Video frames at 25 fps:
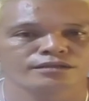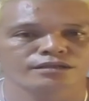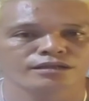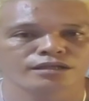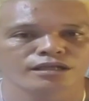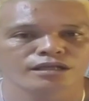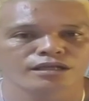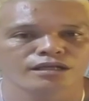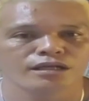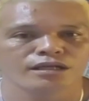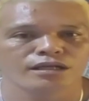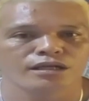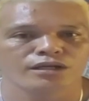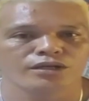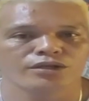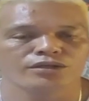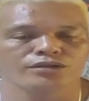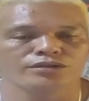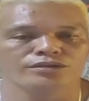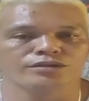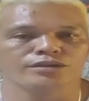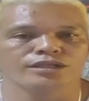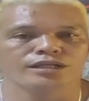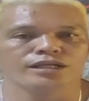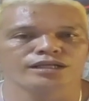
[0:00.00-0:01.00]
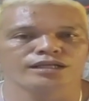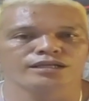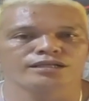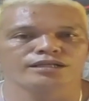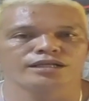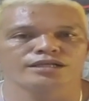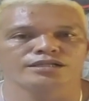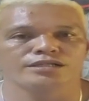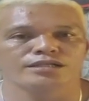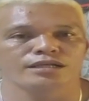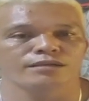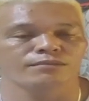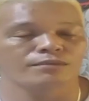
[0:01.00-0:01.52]
Yun, uh, guys, uh,
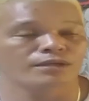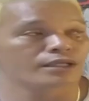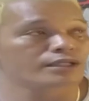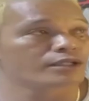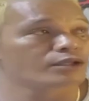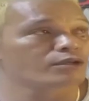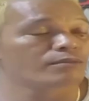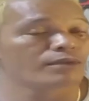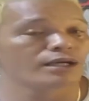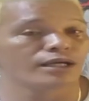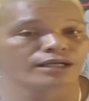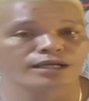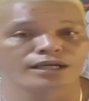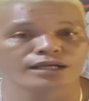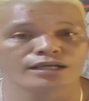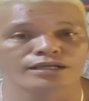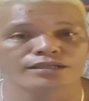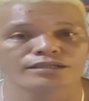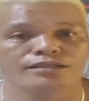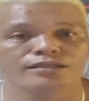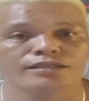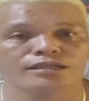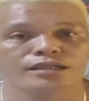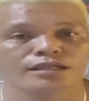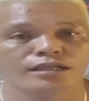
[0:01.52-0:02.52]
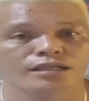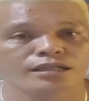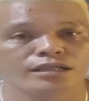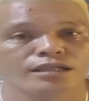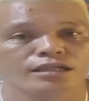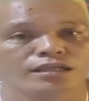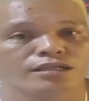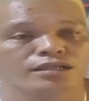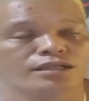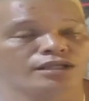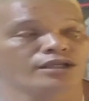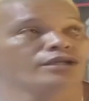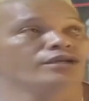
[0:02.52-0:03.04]
magandang umaga
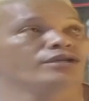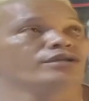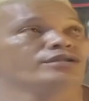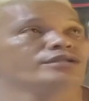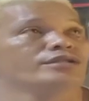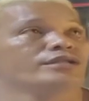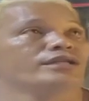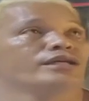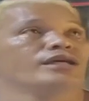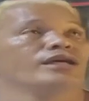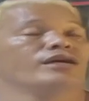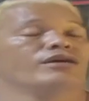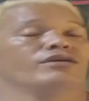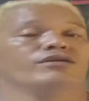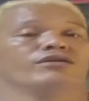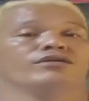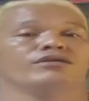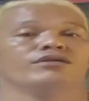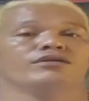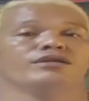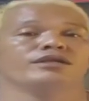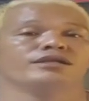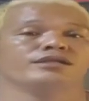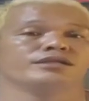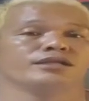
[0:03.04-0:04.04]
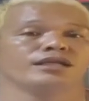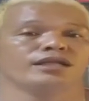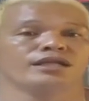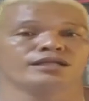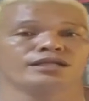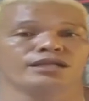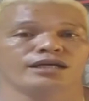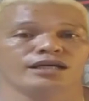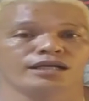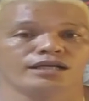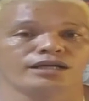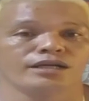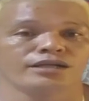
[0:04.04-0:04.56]
ngayon kaya ako nagsalita
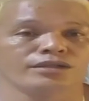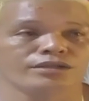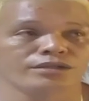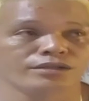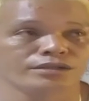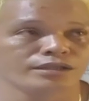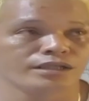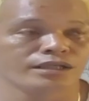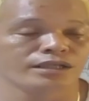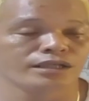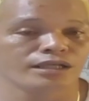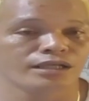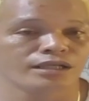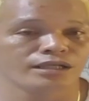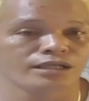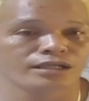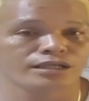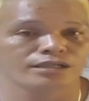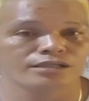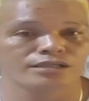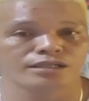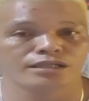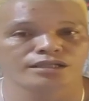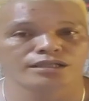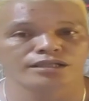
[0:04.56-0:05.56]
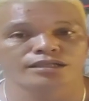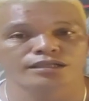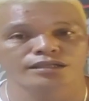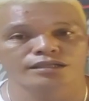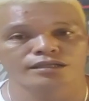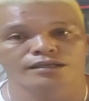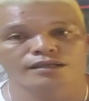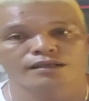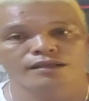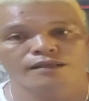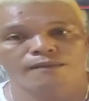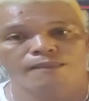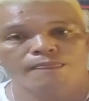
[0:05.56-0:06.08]
ngayon uh, kasi
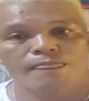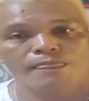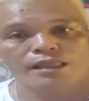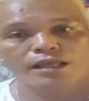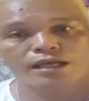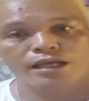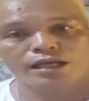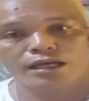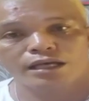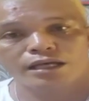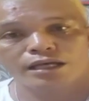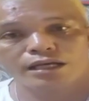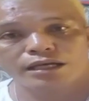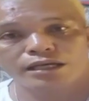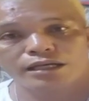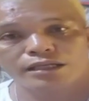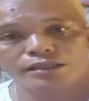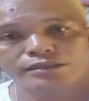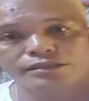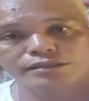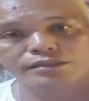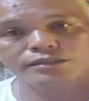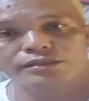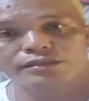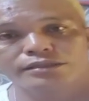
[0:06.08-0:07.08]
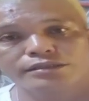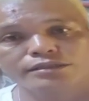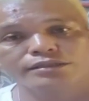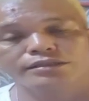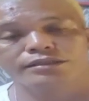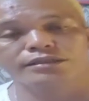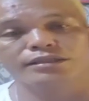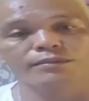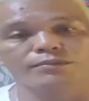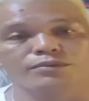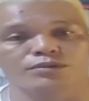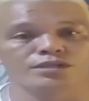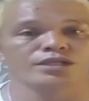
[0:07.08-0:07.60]
uh,
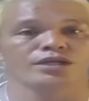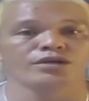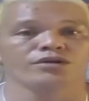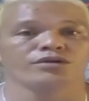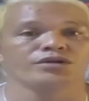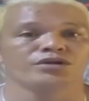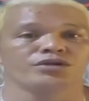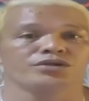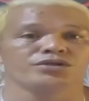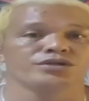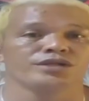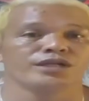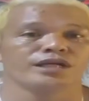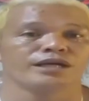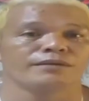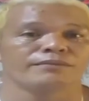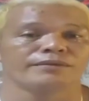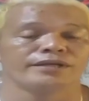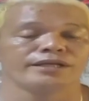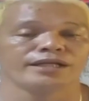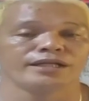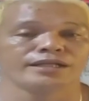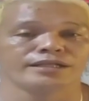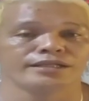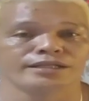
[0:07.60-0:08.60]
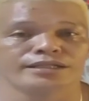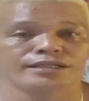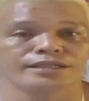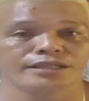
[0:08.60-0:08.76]
tapos na yung issue namin ni LTD